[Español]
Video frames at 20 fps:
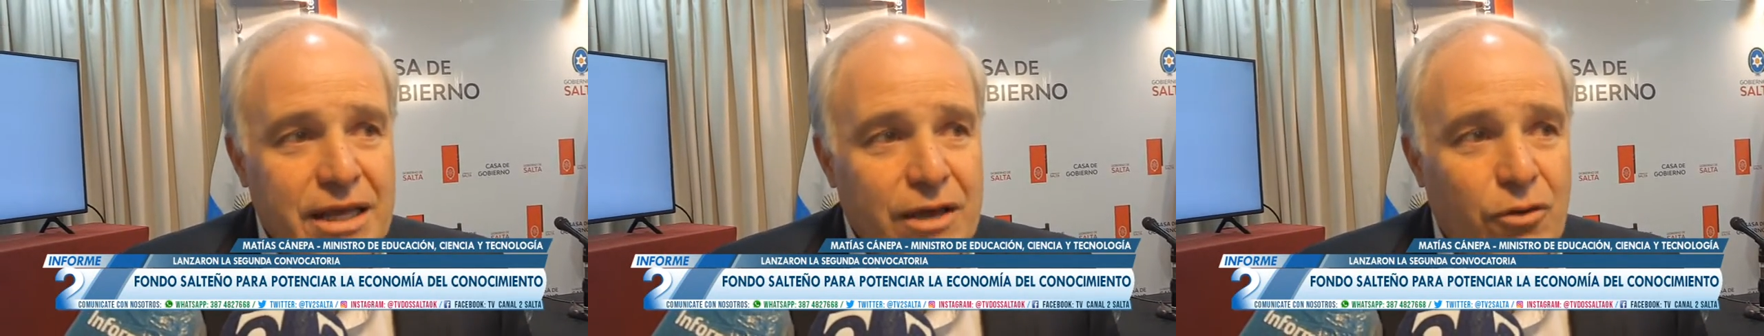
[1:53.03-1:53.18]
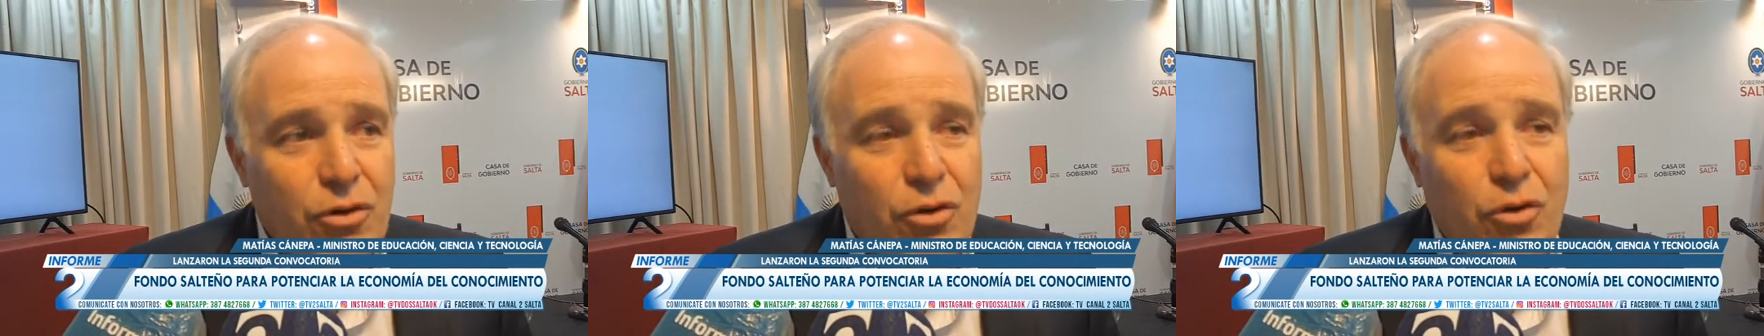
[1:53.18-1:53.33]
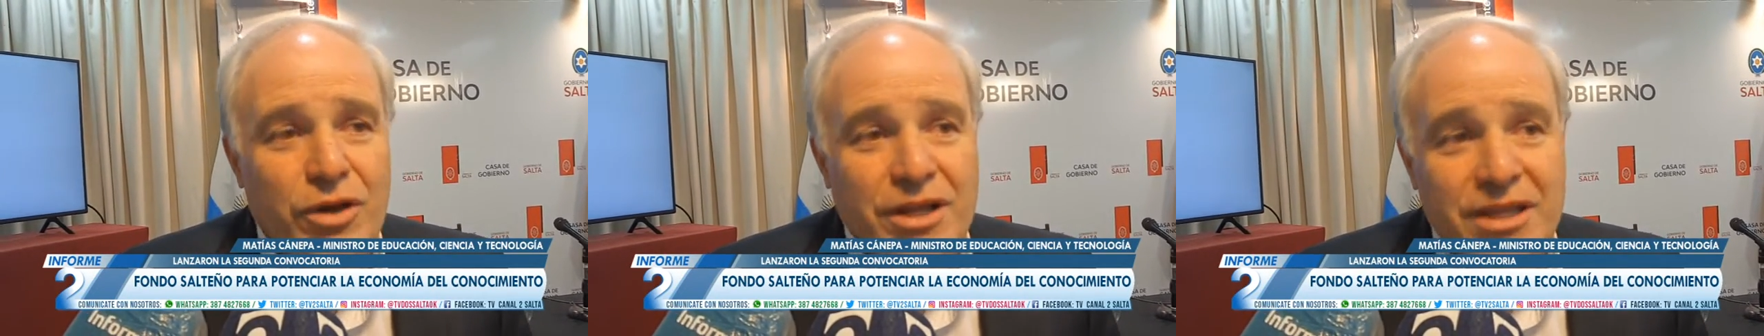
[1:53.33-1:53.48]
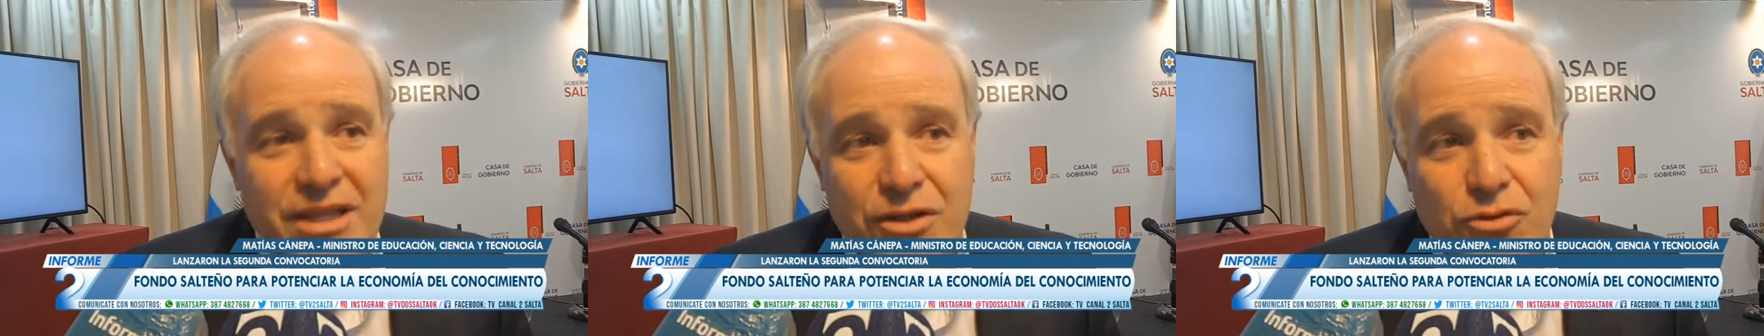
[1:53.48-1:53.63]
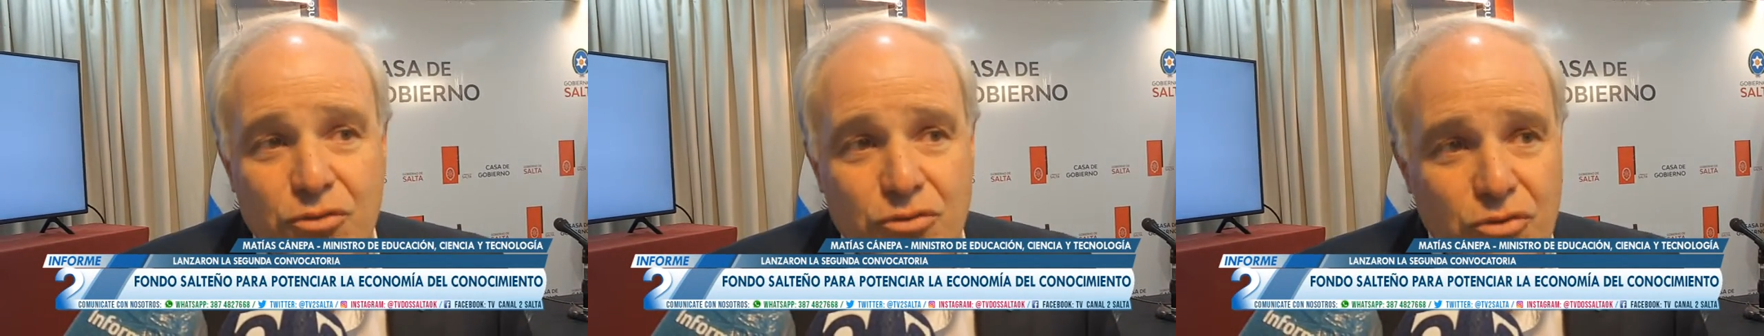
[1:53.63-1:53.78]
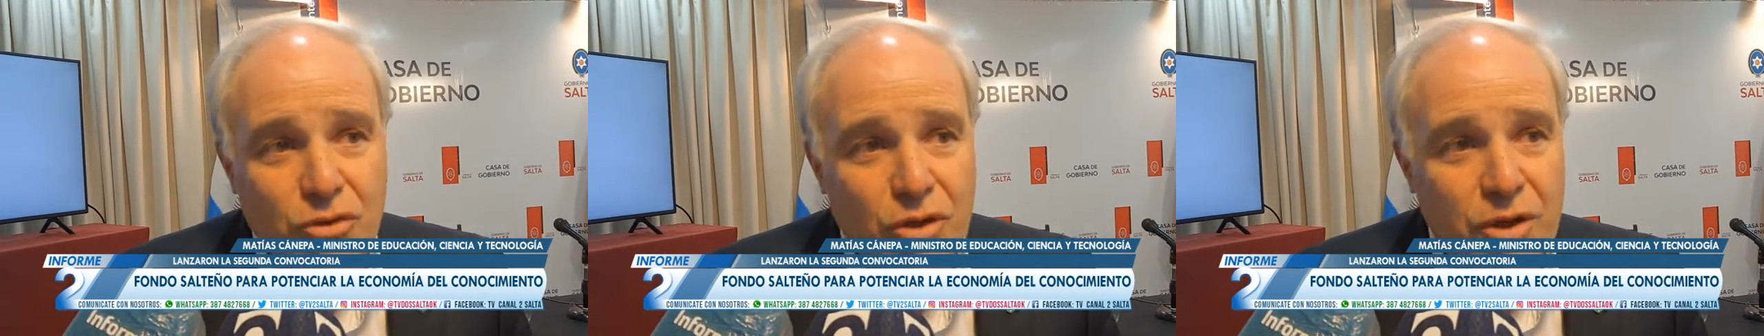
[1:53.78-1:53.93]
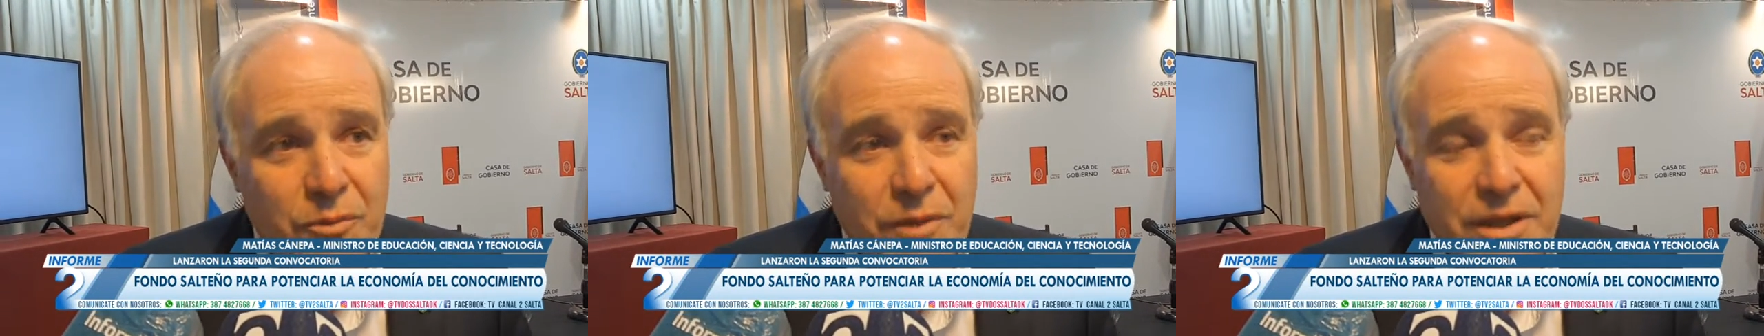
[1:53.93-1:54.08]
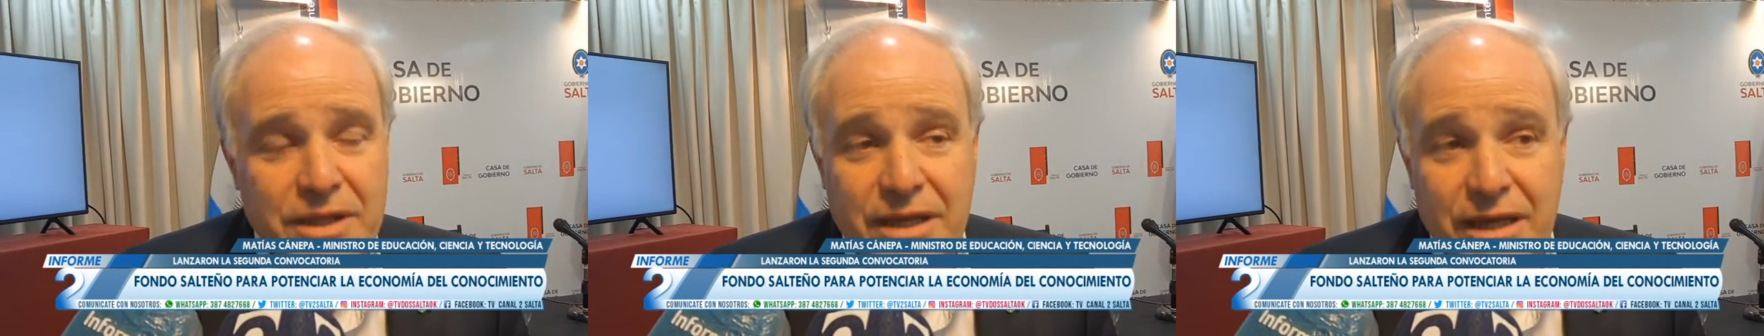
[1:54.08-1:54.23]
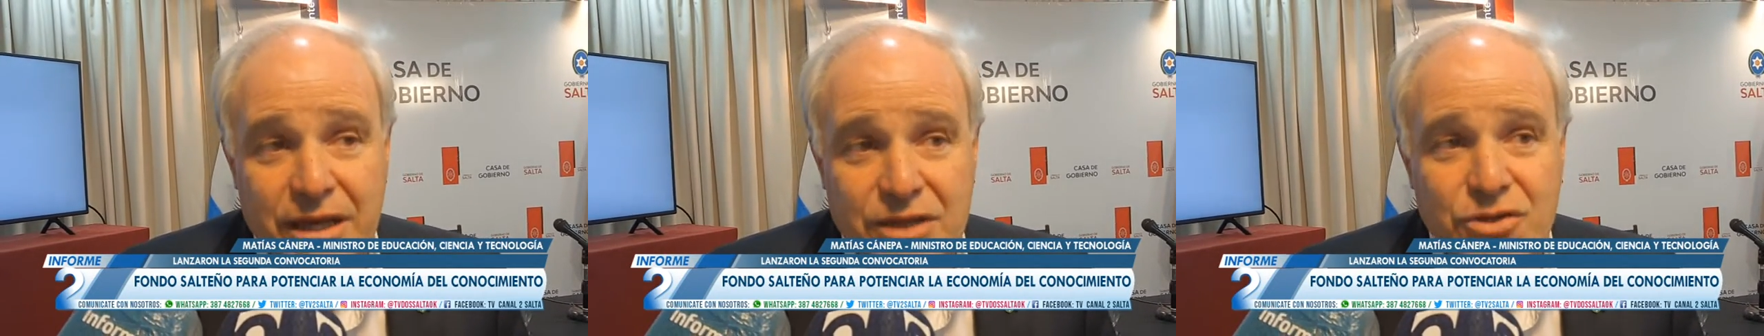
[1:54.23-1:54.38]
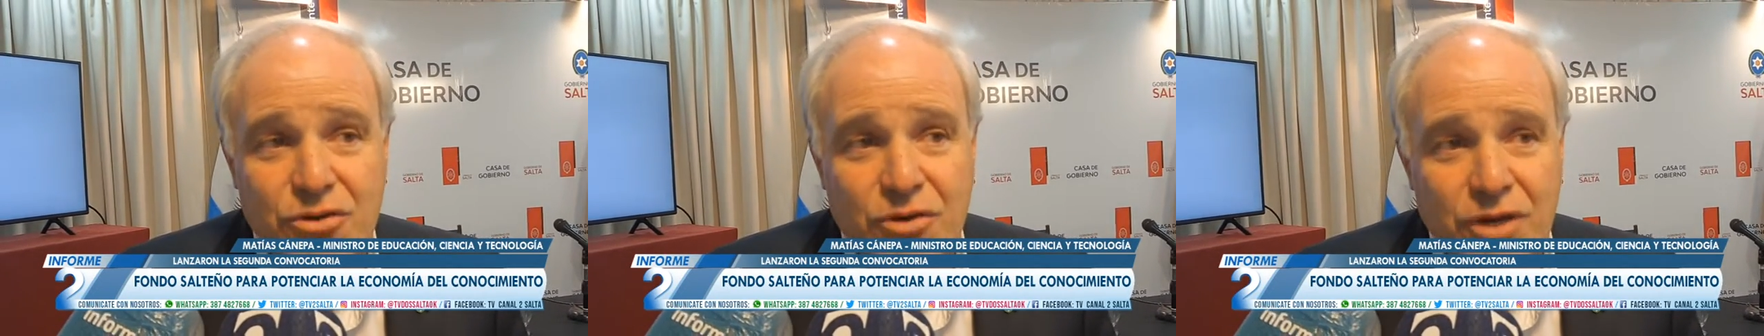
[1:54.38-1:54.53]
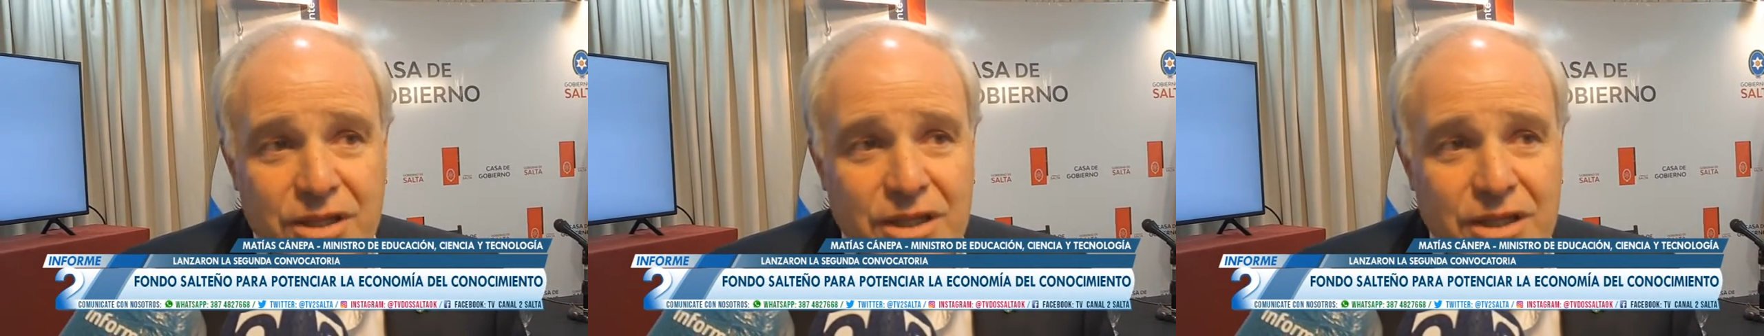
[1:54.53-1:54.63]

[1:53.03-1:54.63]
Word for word: con los institutos de investigación